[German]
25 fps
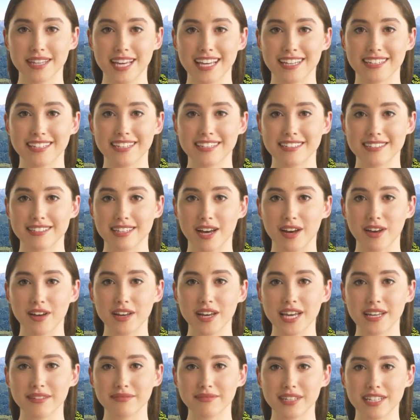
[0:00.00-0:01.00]
Es ist auch
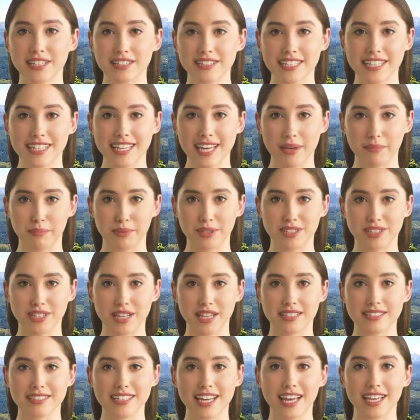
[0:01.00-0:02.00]
ein wichtiger
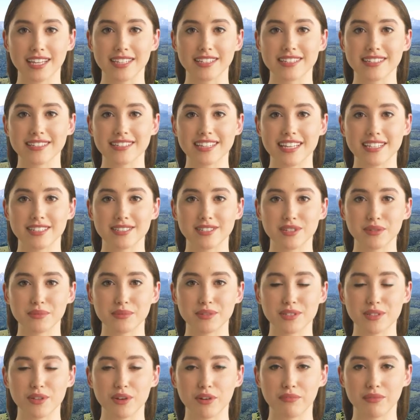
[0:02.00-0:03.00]
Bestandteil des
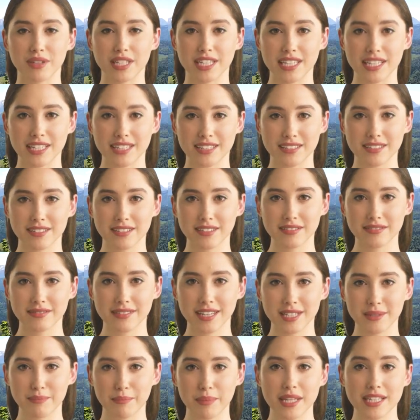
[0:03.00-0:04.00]
Enzyms Bromelin,
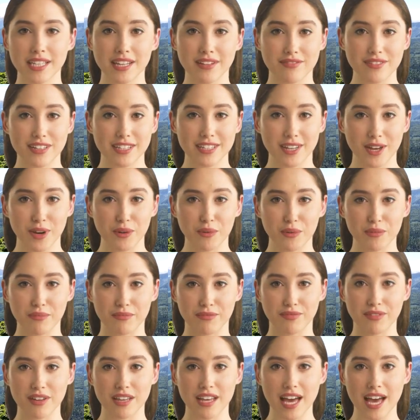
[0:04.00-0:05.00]
das bei der
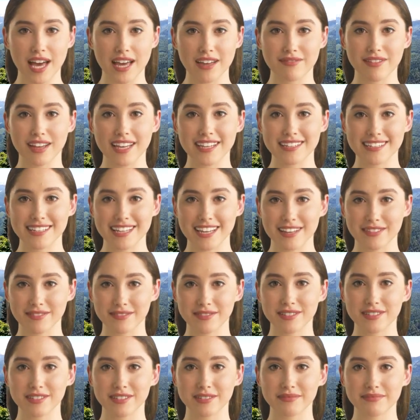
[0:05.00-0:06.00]
Verdauung von Eiweiß
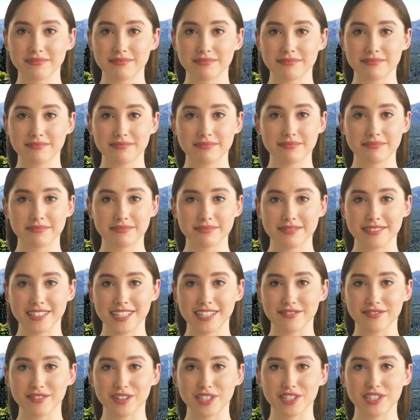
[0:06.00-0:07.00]
hilft.
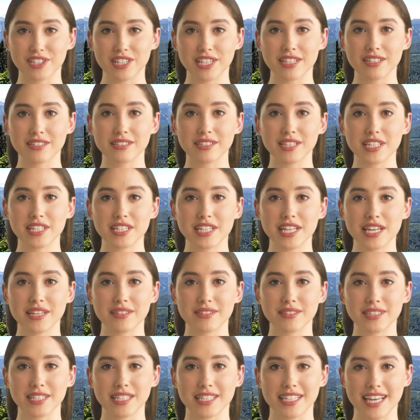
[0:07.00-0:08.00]
Die verschiedenen
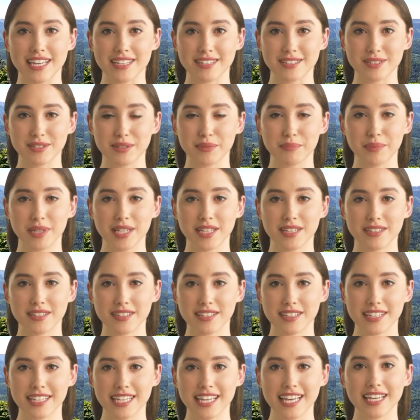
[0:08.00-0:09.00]
lebenden Enzyme,
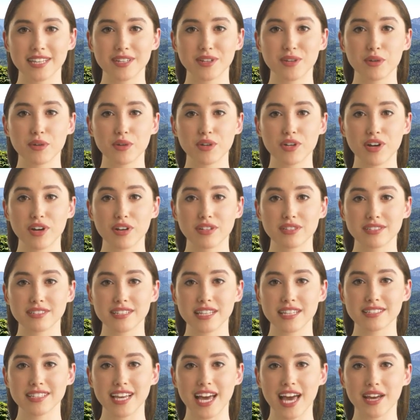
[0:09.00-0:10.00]
die in Rohkost
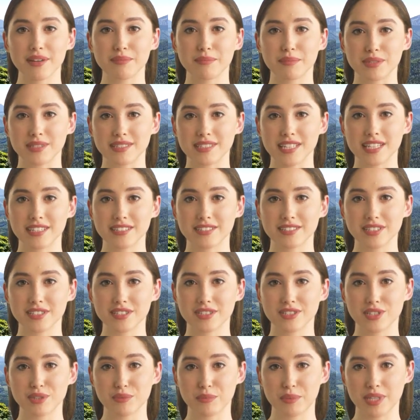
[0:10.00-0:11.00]
enthalten sind,
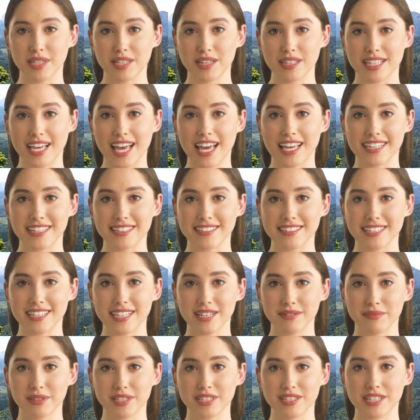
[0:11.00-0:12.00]
spielen eine
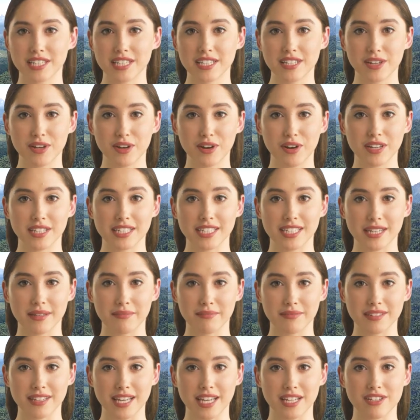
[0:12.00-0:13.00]
sehr wichtige Rolle
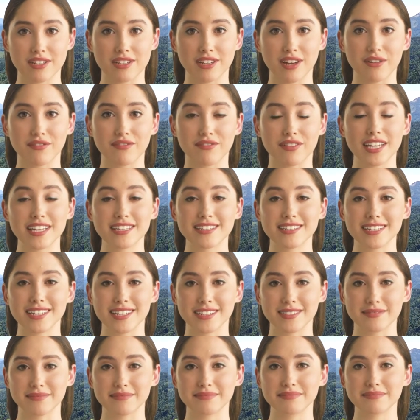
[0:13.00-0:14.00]
im
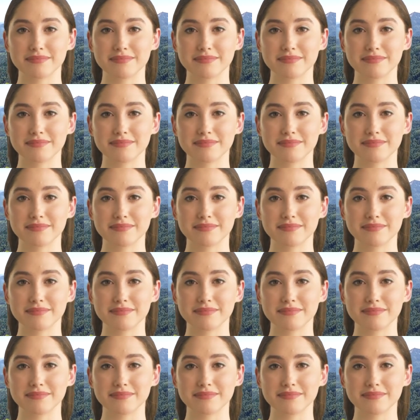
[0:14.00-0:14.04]
Zellstoffwechsel.